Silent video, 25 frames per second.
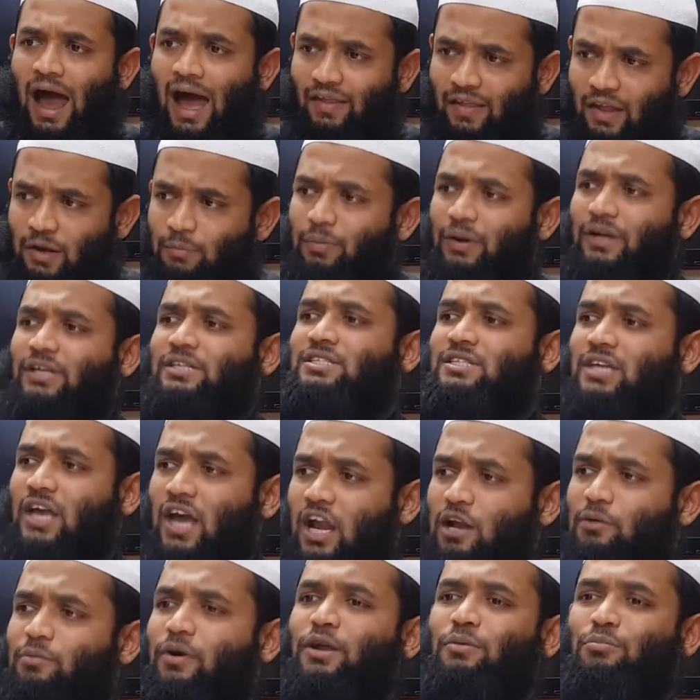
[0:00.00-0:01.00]
அதன்படி
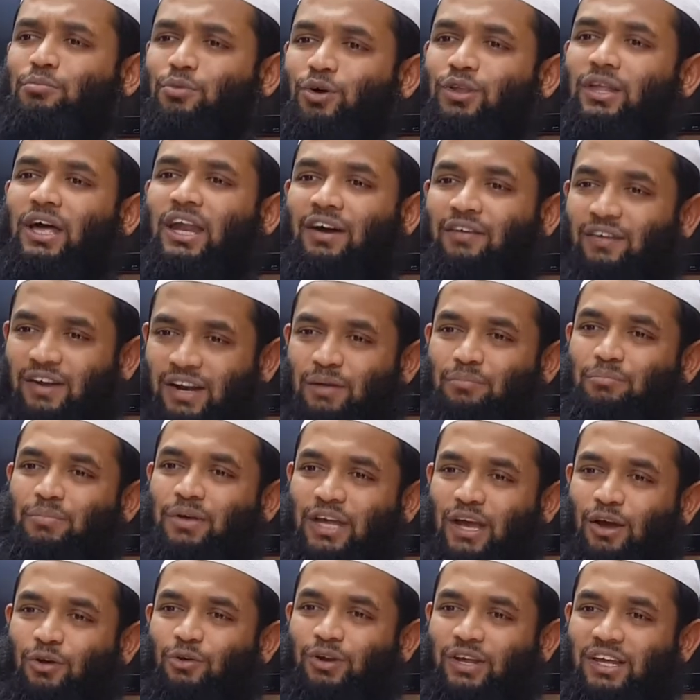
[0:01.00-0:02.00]
செயல்படும் போது தான் அவர்
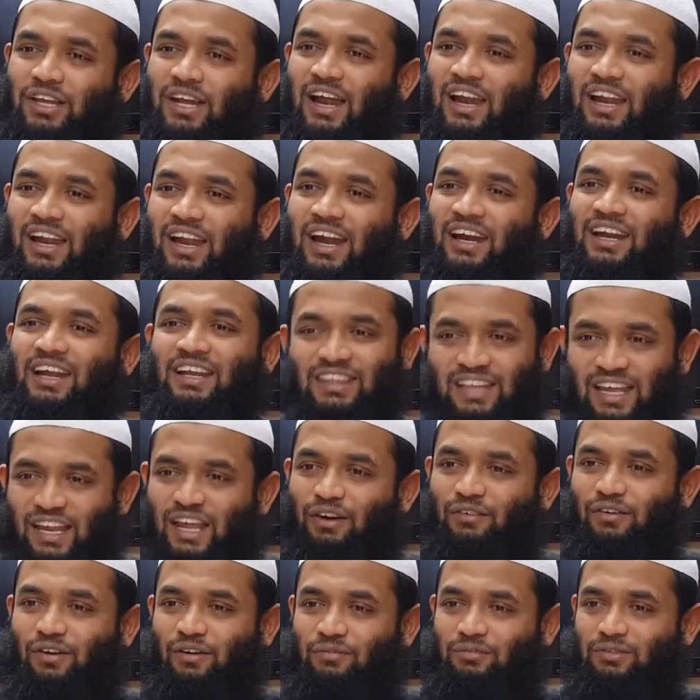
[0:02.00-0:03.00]
நம்பிக்கை கொண்டிருக்கிறார் இல்லையா என்று
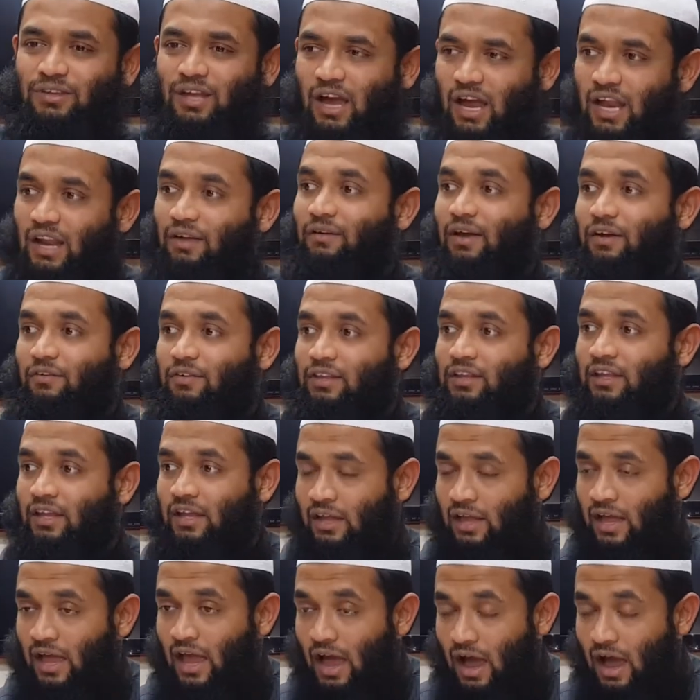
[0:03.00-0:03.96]
தெரிய வரும் எனவே வந்து